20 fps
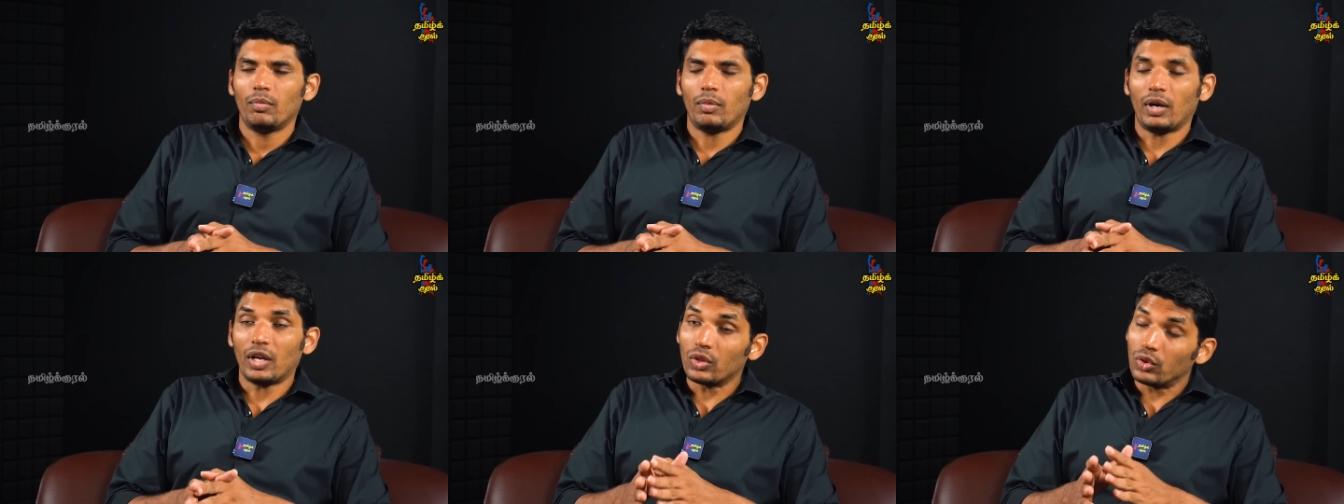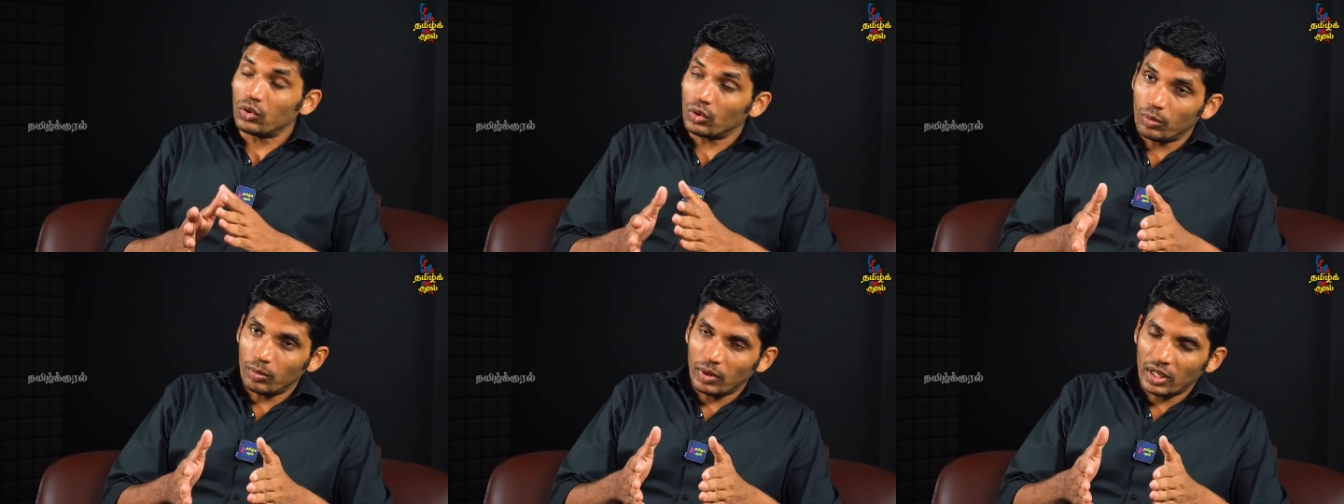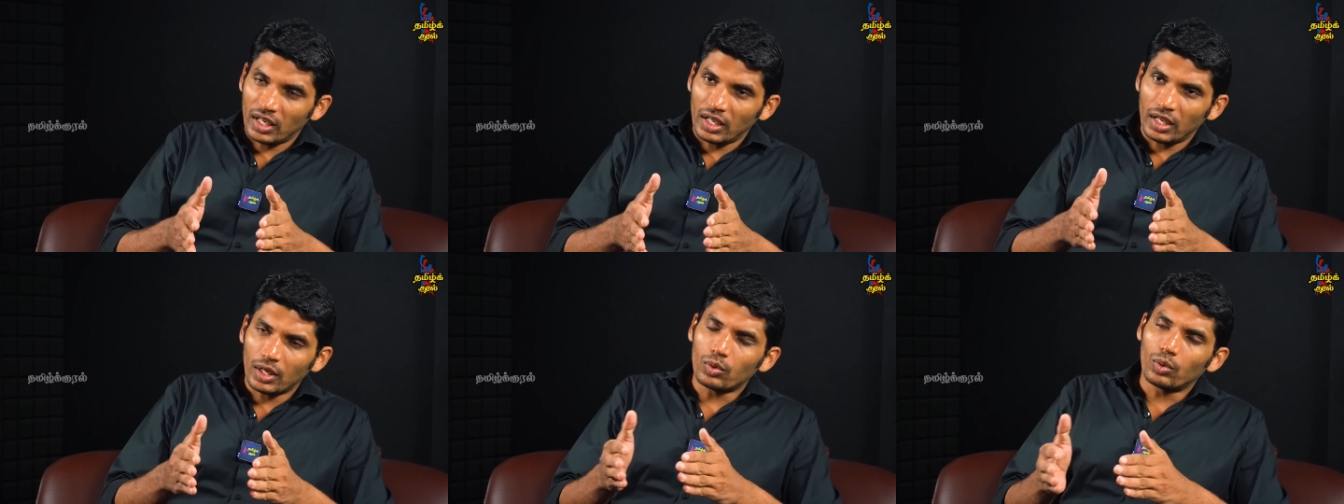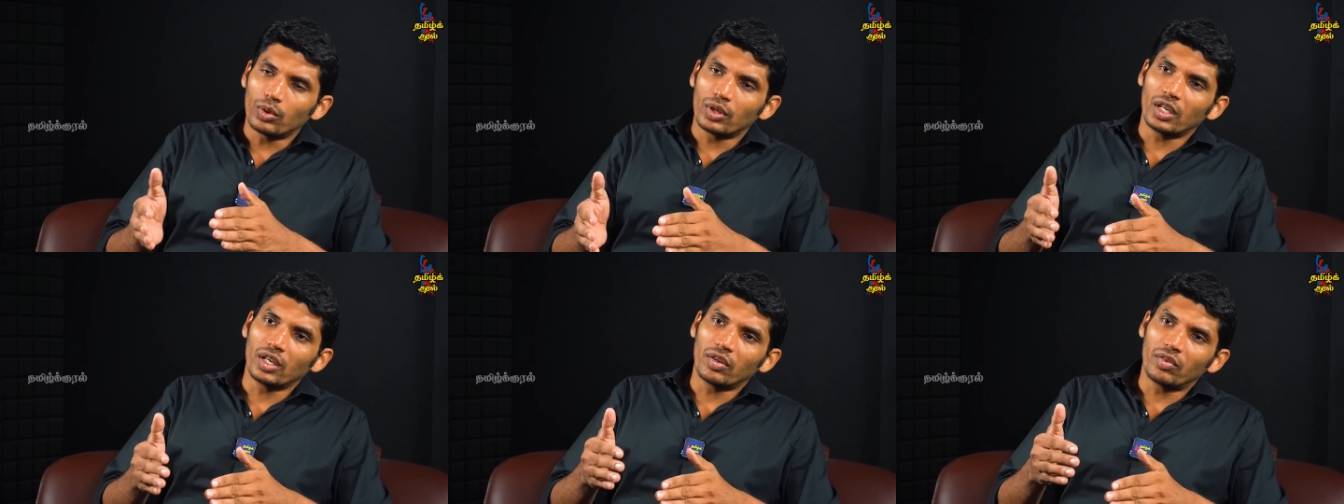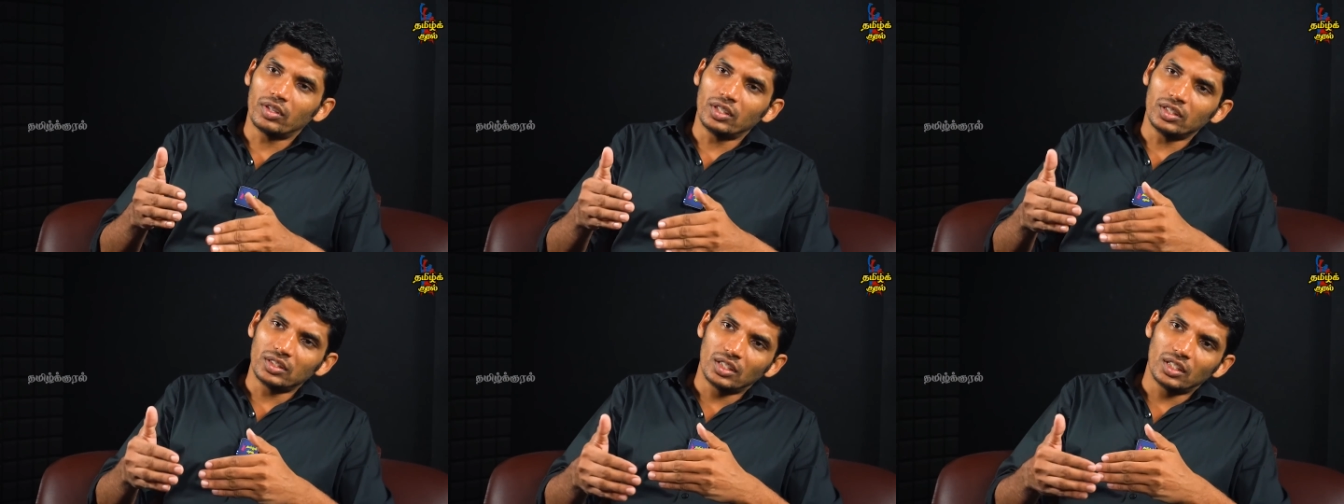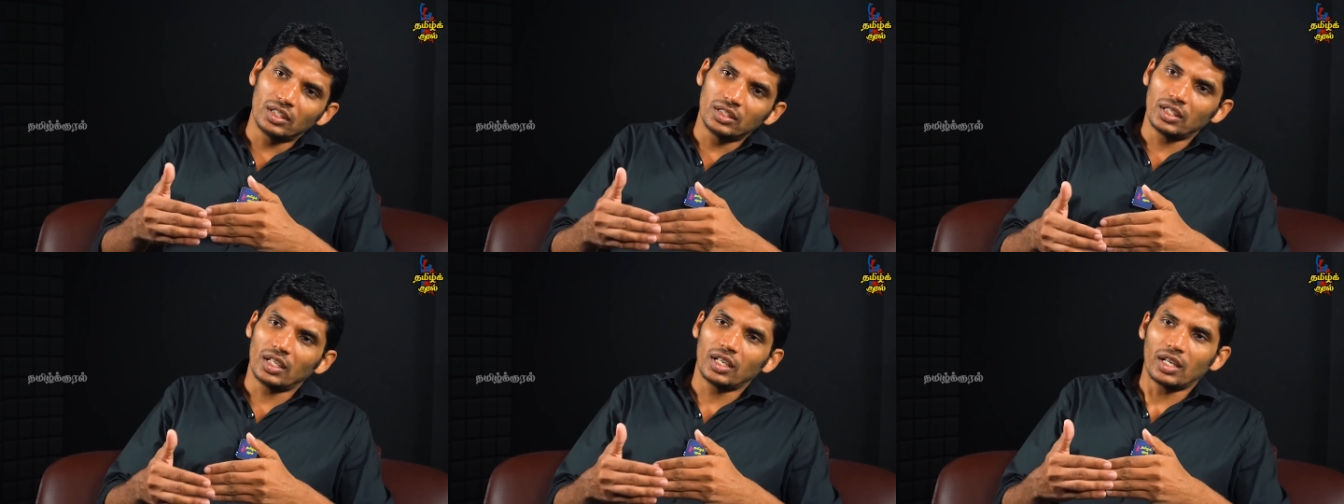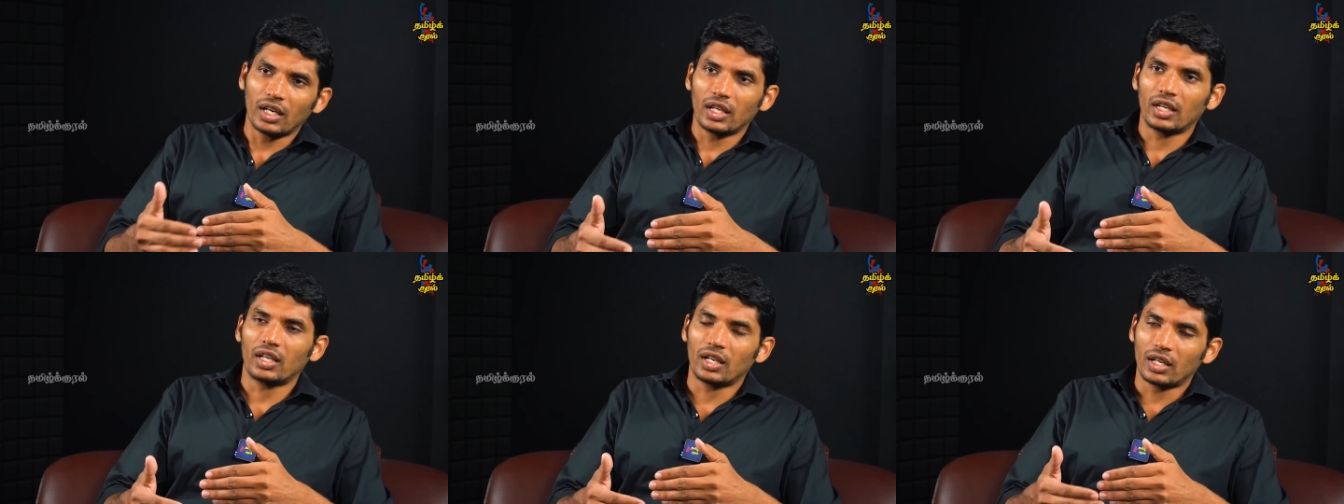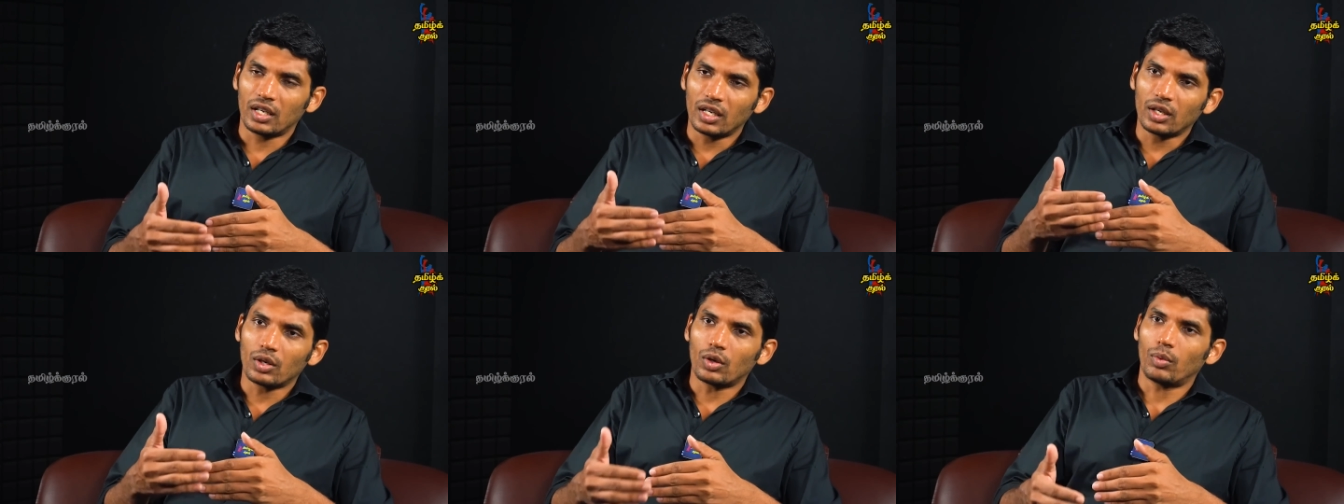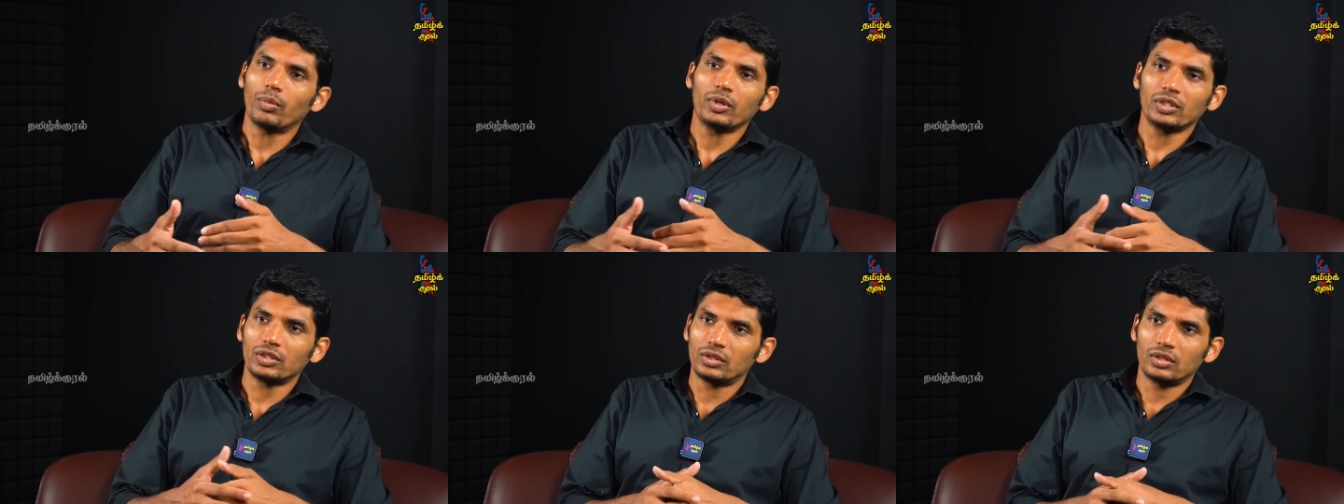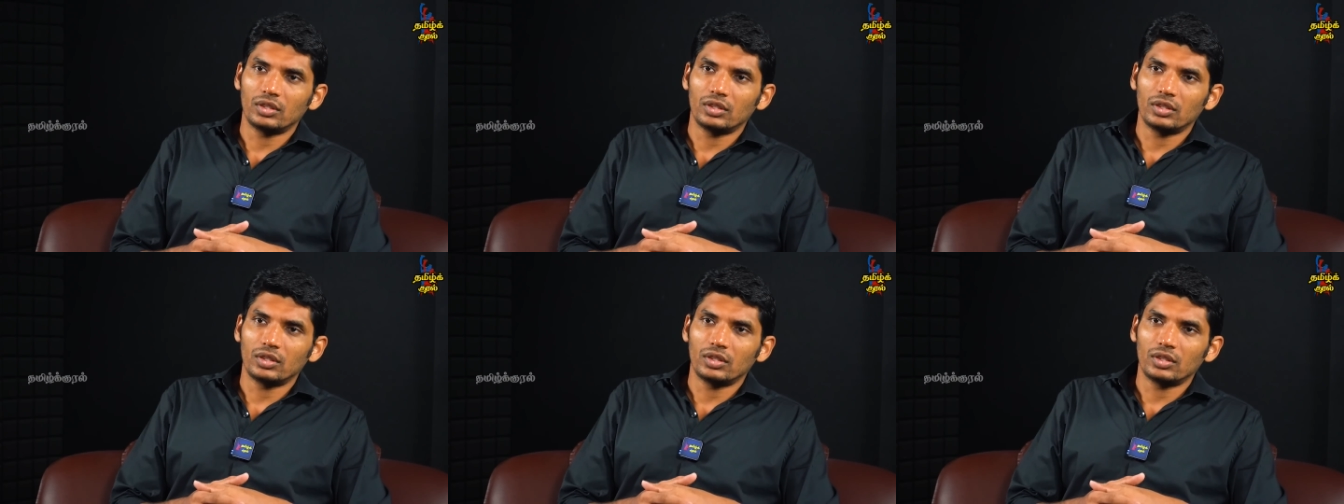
மருத்துவமனையிலே குக்கிக்கு வந்து சிகிச்சை கிடைக்கிறதுக்கு ரொம்ப